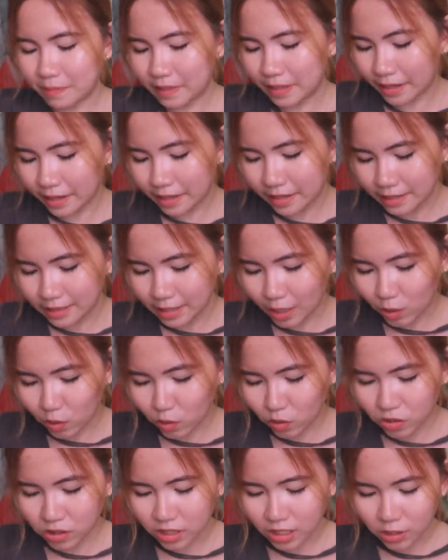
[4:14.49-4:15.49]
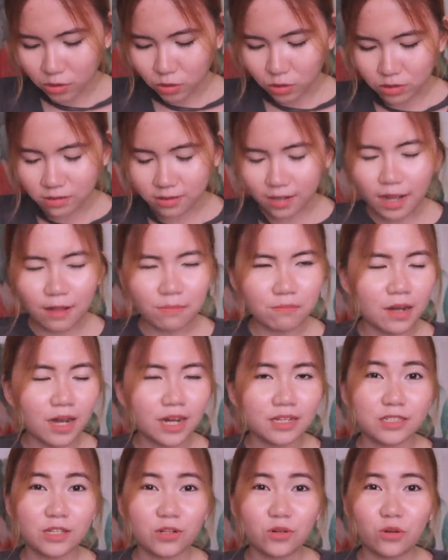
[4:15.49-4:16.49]
nakikita ko dito sa
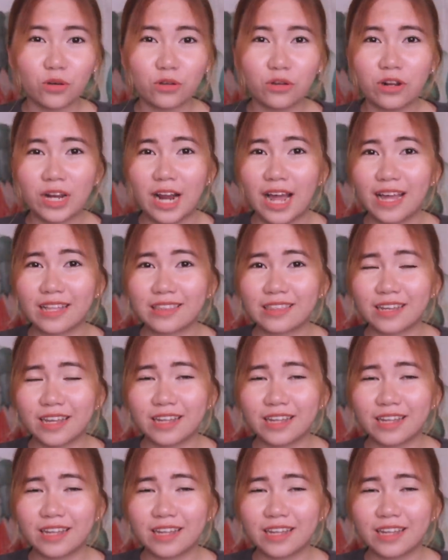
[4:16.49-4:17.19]
unboxing ko yung lahat